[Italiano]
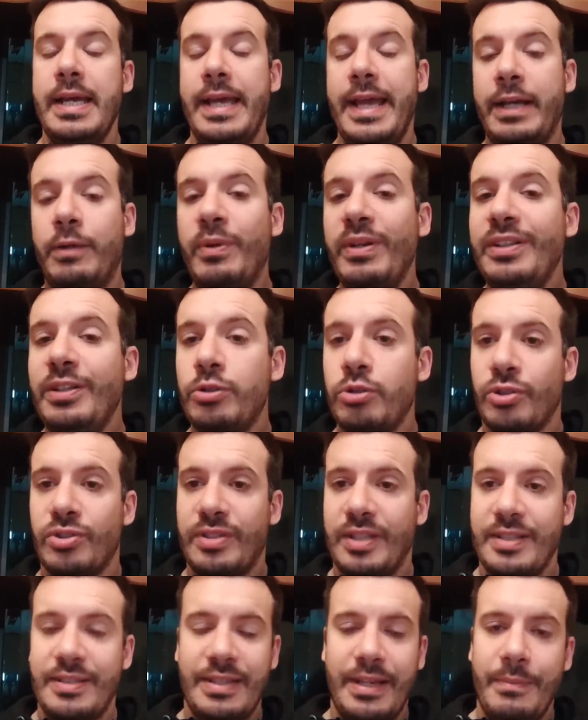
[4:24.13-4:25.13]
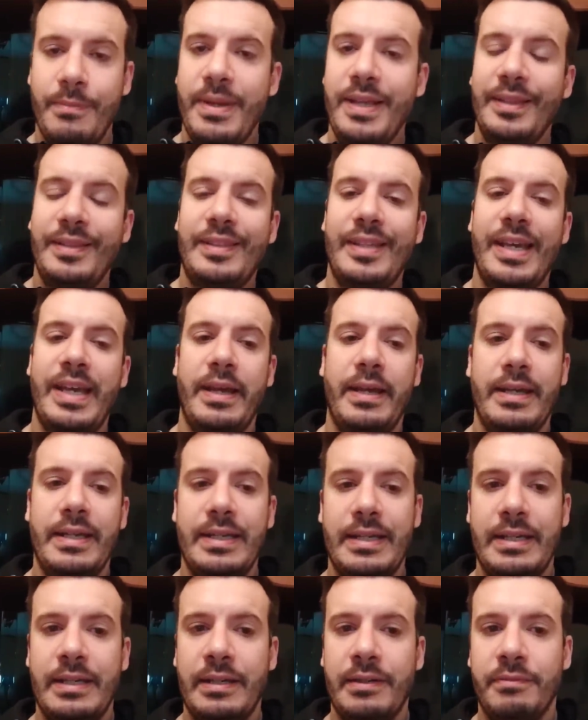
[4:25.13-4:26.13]
E quindi sostanzialmente
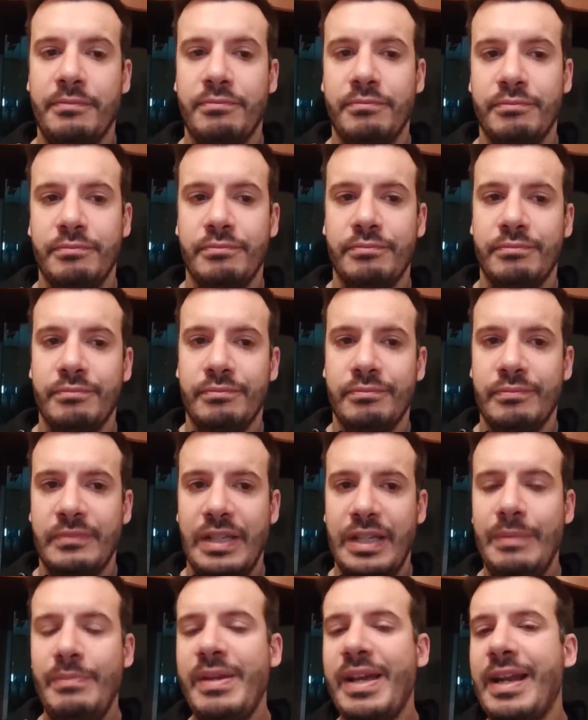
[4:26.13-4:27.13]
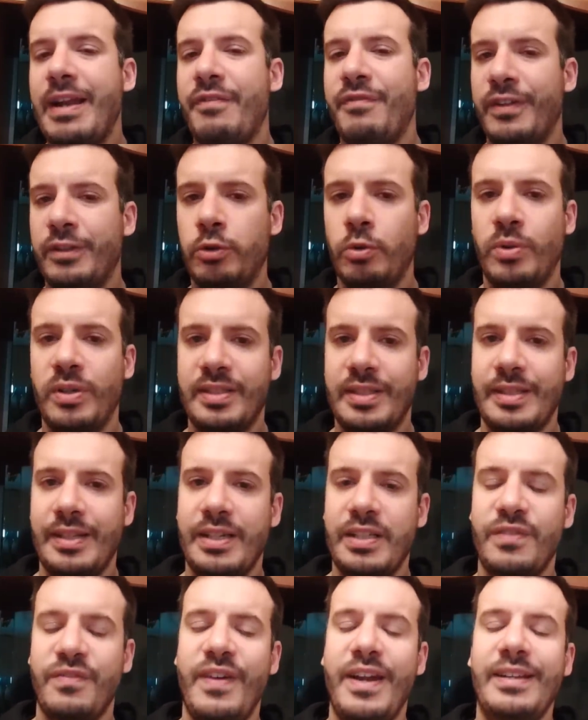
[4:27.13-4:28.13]
ehm, il Milan ha fatto questa
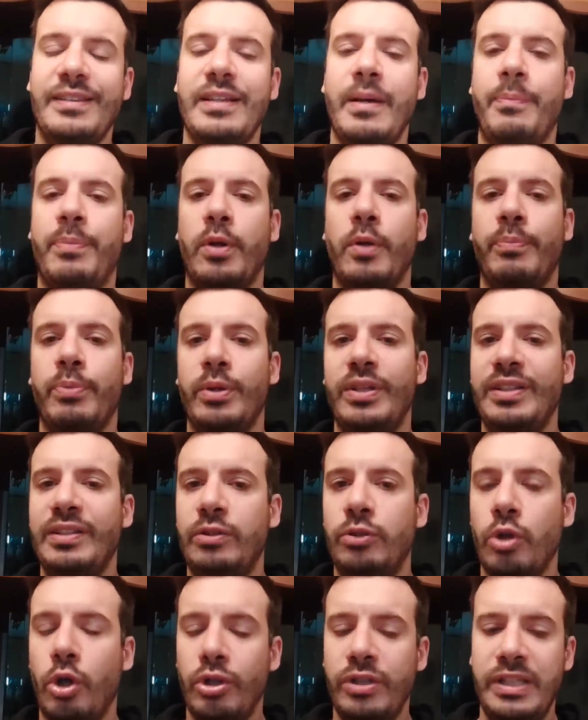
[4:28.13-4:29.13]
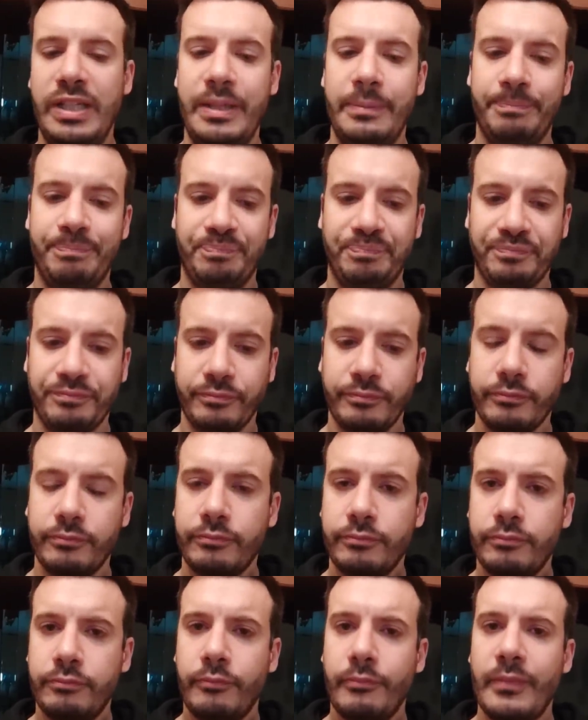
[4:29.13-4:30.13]
trasferta proprio in toni
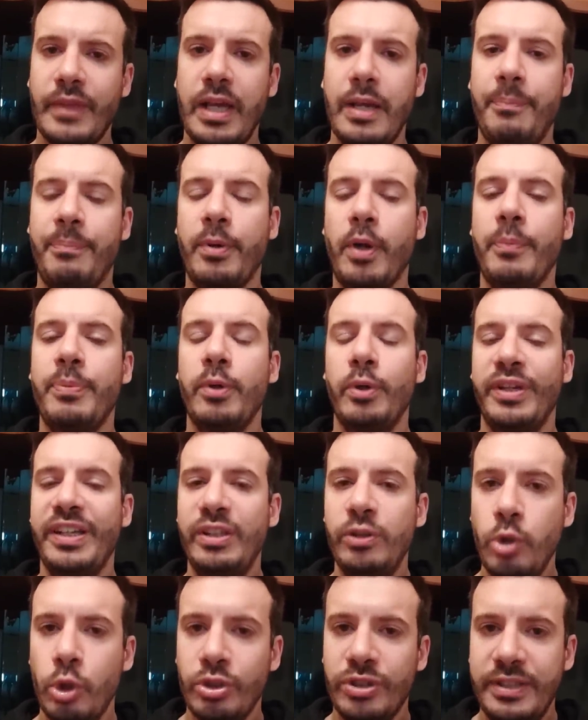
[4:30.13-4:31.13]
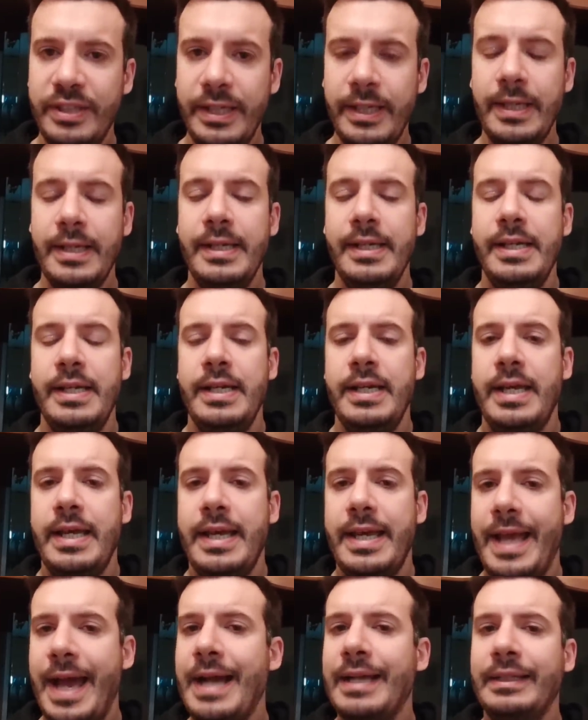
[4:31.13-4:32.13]
eh, proprio ridotti
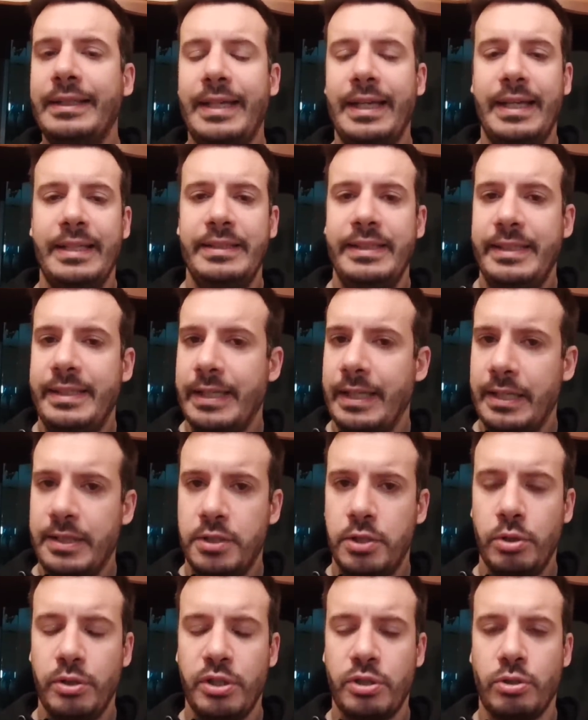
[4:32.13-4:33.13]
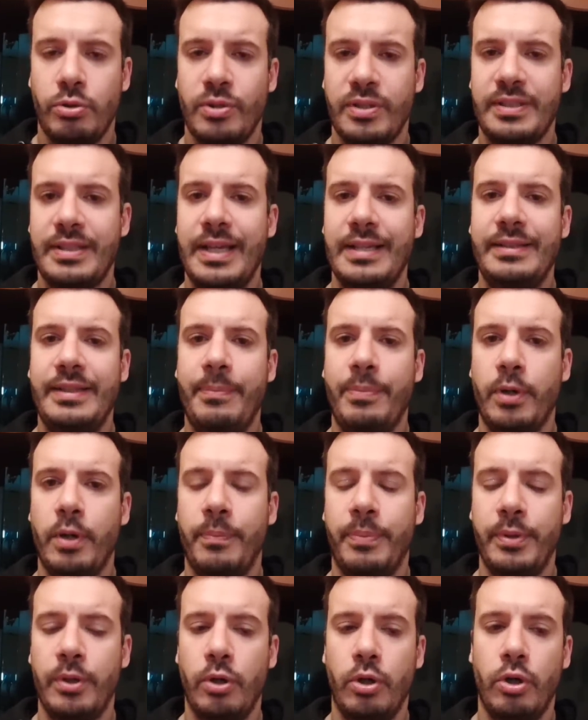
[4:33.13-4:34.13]
e anche le dichiarazioni sono state
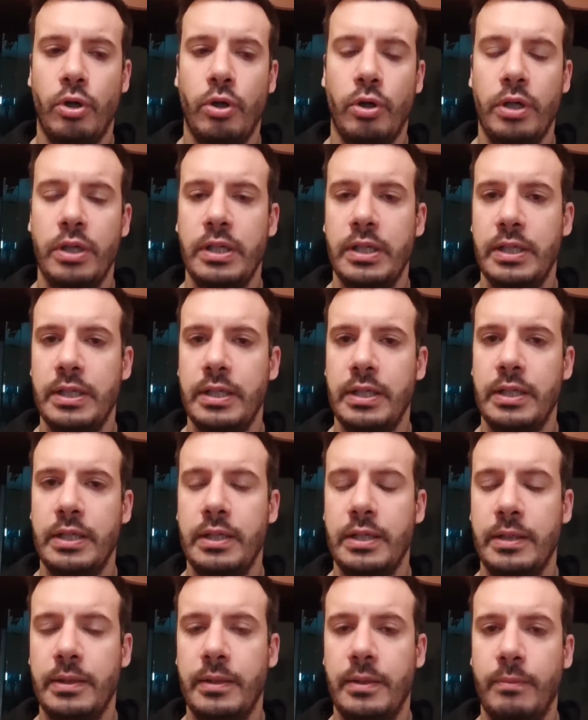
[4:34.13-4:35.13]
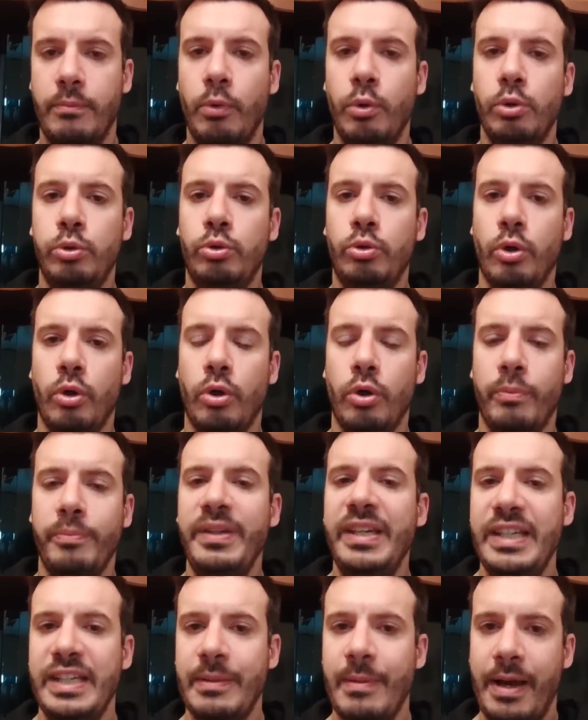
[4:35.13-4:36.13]
proprio eh, molto
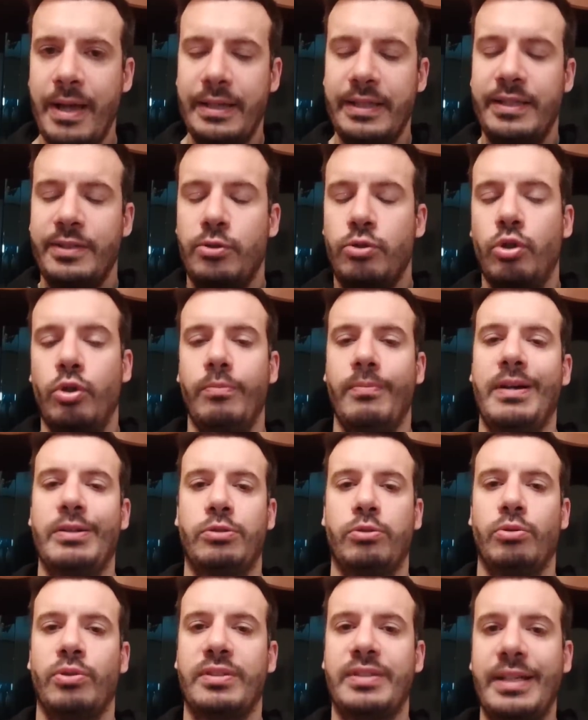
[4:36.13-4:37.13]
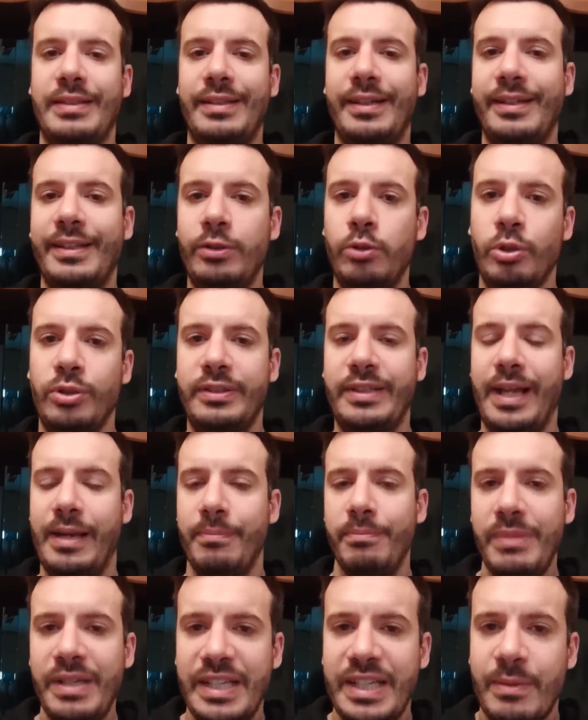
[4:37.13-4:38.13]
minimal, insomma, sono state ridotte al
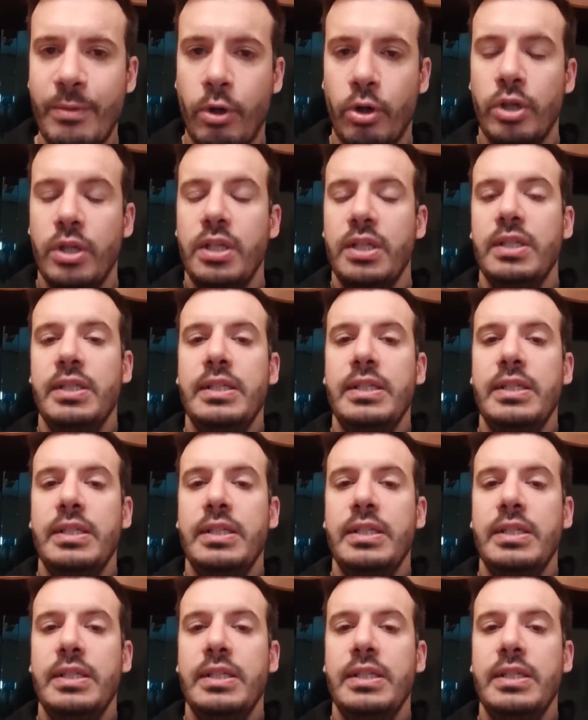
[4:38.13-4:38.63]
minimo.